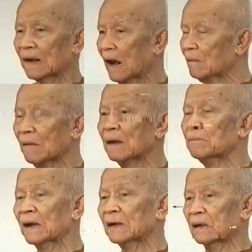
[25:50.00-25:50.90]
จะไม่
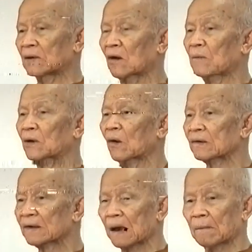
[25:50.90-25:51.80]
เป็นอื่นขอพี่น้อง
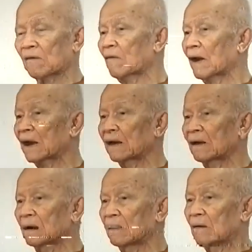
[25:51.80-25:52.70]
ทราบเอาไว้
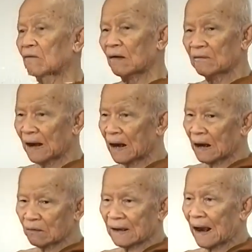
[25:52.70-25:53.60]
ว่าเวลา
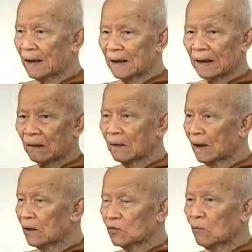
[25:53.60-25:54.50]
เราตายแล้ว
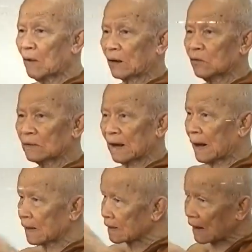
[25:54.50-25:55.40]
เงินทุกบาททุกตา
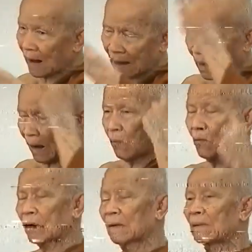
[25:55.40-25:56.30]
ง จะเขา
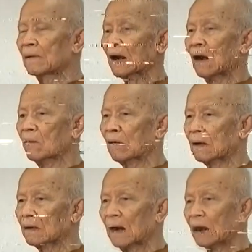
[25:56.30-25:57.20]
เข้า
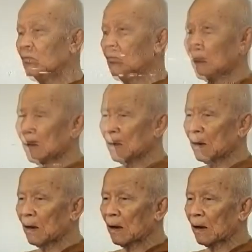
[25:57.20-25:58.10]
คลังหลวง
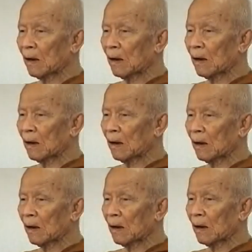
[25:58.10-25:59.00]
เพื่อการ
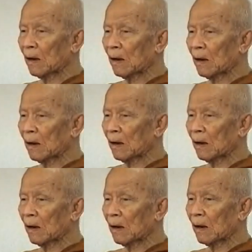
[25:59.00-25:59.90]
ช่วยชาติในเวลา
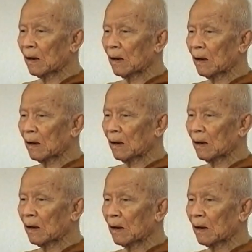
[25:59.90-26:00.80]
สุดท้ายของหลว
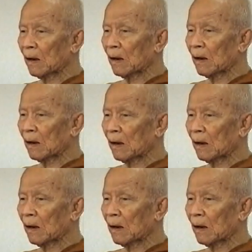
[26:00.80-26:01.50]
งตาบัวที่ตายไป